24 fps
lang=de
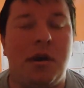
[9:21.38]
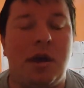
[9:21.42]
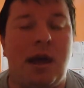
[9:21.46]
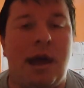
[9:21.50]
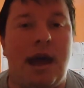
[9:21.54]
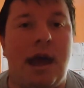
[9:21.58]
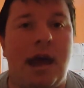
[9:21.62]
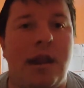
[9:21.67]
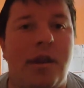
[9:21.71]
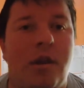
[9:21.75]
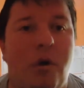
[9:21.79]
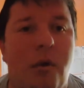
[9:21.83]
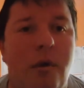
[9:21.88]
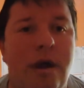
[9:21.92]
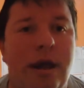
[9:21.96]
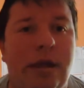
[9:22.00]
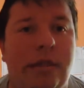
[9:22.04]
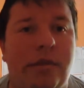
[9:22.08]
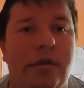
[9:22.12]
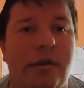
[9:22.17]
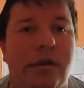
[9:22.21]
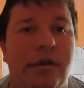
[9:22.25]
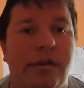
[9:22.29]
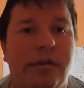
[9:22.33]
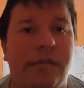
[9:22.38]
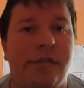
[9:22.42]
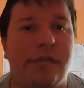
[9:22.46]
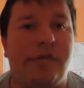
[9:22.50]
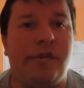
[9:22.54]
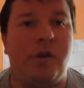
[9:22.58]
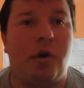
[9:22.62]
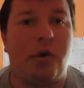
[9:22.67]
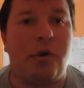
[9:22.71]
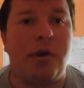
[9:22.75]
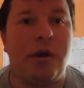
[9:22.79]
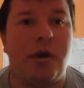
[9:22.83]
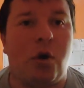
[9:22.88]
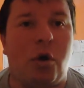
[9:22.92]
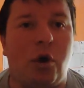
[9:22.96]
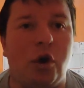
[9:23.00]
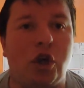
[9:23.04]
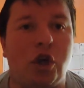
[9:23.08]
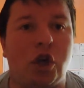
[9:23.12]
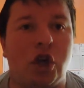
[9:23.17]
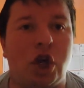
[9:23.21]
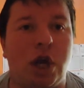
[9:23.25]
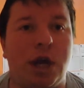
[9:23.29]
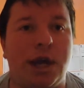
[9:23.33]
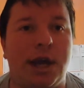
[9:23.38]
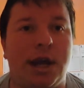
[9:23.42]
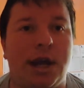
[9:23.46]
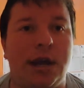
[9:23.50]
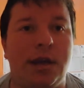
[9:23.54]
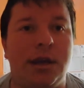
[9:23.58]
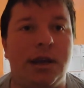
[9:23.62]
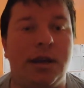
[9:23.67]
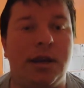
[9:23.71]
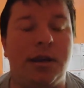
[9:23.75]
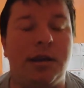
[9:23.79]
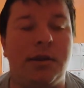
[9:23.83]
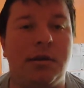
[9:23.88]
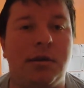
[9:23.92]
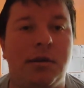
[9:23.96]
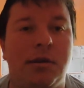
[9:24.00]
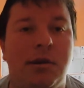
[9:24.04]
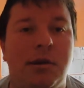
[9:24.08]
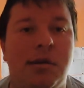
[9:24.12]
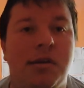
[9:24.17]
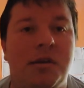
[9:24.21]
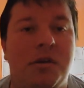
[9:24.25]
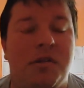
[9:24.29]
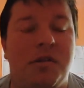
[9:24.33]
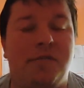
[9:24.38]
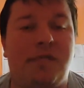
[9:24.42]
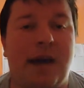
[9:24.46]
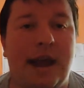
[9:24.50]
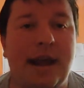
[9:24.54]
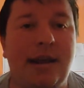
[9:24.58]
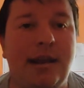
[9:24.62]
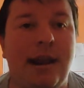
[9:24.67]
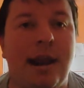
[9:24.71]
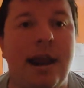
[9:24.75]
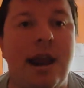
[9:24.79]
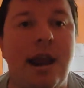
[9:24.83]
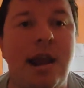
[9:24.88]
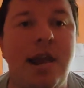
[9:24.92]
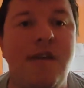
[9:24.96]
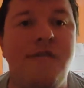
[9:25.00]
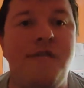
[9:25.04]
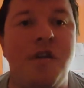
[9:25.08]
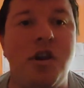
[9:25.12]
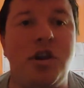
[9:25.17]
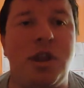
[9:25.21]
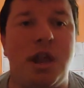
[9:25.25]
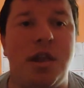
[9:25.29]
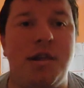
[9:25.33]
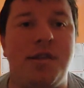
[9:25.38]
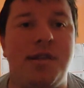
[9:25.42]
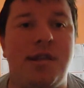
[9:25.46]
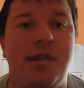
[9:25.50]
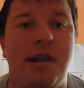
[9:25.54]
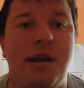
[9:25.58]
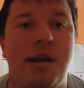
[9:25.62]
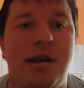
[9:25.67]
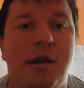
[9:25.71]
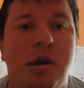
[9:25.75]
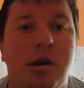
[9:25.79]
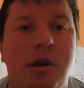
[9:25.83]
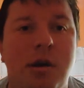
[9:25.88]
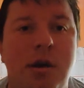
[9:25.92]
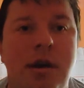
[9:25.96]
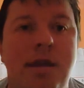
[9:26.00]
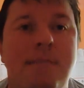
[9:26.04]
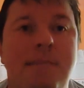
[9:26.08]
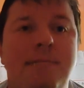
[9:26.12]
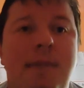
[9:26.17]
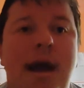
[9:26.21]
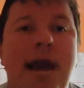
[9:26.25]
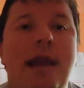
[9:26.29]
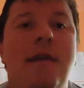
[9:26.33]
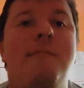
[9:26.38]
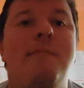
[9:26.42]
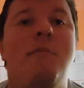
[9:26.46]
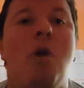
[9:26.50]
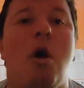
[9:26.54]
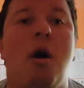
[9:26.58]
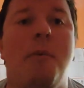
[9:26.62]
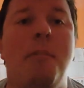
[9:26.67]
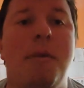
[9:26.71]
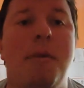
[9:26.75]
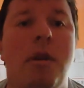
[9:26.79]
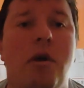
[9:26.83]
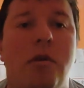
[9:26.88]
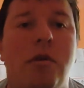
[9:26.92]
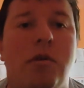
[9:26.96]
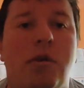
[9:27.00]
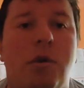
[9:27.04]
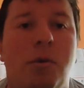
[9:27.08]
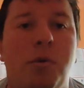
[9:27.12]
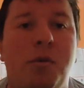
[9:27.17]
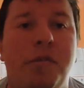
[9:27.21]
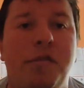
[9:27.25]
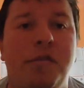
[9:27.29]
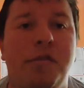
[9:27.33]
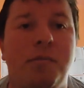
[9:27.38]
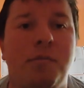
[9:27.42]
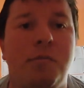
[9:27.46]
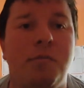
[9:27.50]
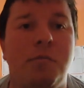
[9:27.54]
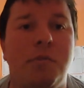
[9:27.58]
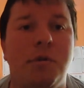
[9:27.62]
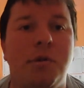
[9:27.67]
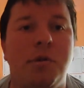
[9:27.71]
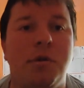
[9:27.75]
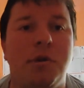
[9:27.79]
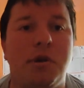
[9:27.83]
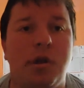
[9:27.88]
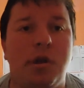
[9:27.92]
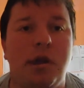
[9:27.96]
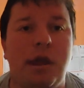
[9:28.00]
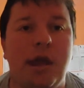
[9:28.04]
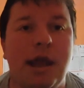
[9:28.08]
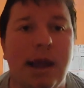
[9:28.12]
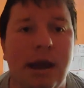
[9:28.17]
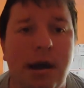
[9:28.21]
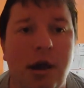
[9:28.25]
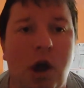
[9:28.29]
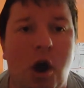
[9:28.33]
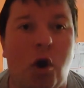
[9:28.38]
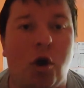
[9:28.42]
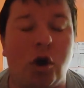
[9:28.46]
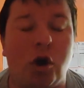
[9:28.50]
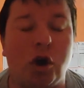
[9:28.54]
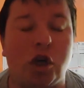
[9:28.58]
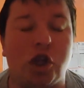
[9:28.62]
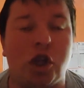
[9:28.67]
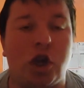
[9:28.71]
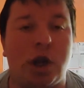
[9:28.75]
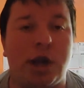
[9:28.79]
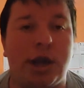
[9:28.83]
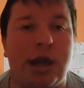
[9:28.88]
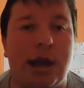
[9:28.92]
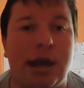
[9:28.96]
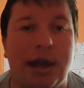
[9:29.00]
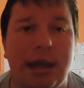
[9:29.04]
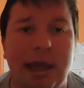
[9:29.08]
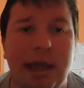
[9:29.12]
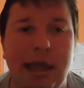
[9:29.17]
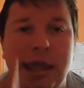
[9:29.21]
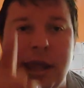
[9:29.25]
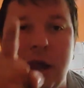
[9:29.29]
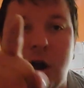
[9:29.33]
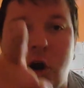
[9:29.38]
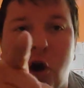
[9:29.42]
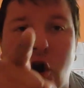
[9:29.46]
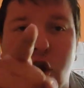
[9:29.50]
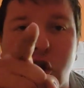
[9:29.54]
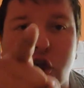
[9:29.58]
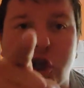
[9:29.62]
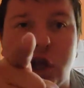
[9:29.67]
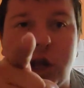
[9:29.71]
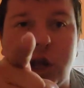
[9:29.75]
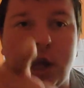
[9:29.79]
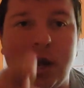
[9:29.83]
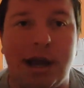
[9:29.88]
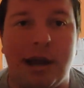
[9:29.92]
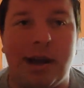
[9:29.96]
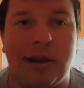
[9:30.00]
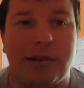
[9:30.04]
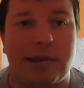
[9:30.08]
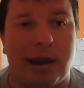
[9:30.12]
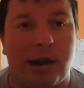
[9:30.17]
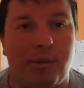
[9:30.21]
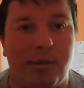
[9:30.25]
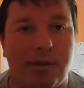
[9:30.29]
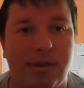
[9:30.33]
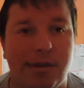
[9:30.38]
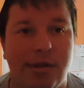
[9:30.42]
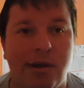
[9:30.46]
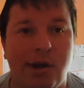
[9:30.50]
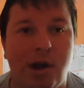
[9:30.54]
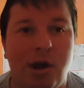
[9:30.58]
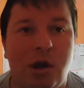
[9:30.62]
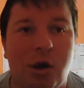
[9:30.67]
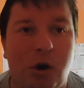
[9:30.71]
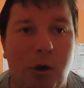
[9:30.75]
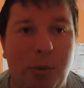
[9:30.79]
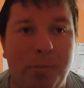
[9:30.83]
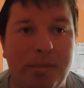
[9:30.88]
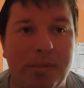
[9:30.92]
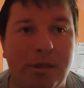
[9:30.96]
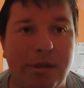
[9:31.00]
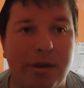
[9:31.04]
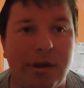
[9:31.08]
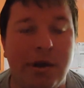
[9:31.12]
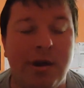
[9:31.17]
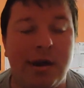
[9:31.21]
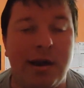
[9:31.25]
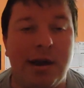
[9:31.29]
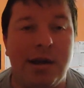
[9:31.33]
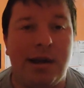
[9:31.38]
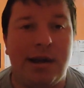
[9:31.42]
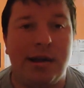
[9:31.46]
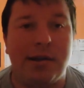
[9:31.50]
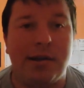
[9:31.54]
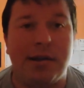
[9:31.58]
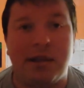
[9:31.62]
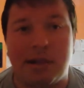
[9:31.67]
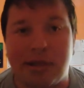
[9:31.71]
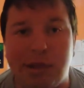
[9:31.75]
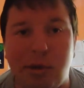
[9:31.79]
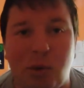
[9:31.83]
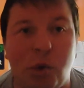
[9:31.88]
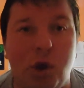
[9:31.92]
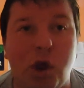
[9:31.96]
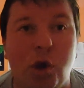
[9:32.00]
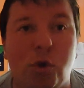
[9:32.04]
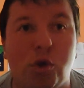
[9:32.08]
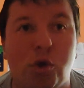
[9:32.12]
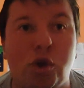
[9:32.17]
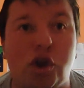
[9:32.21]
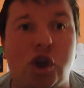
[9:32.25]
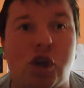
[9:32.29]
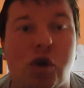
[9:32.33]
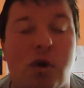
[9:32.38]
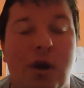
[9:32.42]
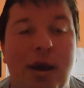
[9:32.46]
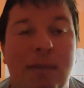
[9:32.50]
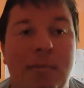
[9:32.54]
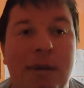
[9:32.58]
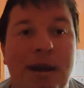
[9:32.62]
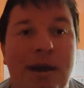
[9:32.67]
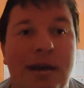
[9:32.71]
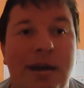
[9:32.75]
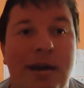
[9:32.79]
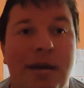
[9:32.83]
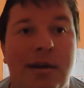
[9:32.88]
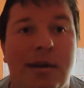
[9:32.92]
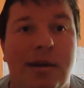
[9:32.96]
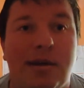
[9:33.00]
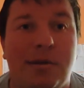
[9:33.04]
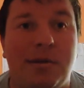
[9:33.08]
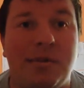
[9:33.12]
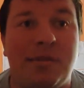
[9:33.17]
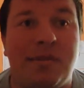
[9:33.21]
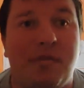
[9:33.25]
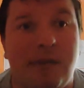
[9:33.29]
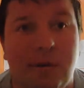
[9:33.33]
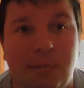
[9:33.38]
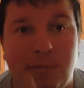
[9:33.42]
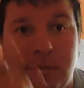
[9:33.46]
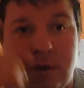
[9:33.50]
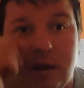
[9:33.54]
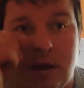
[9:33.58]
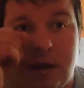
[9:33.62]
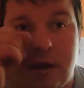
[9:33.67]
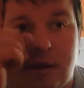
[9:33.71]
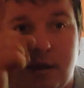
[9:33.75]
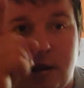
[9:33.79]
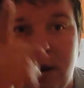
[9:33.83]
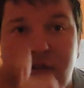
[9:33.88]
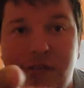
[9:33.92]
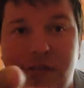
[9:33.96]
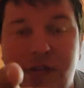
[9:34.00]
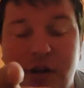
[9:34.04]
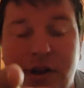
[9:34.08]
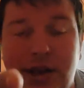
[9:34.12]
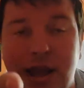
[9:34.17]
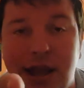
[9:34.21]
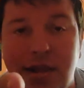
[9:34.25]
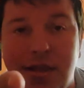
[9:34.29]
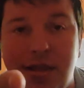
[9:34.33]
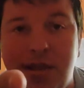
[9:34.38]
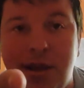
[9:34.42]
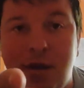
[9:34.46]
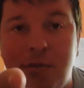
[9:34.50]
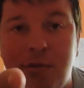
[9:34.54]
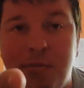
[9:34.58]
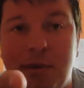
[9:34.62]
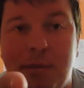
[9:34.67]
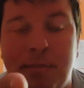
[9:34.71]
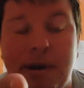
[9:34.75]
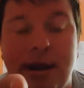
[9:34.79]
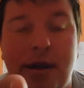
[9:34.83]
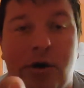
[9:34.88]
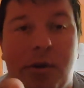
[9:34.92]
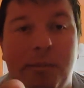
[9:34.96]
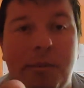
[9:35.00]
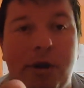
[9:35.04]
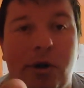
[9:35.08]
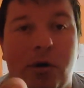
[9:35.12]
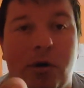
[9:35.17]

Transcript: erneut von euch Arschlöchern weitere Lieferdienste in meinem Namen angerufen. Ihr Arschlöcher, ihr Arschlöcher da draußen, habt sorry und schreibe. Und zwar Lieferdienste über meinen Namen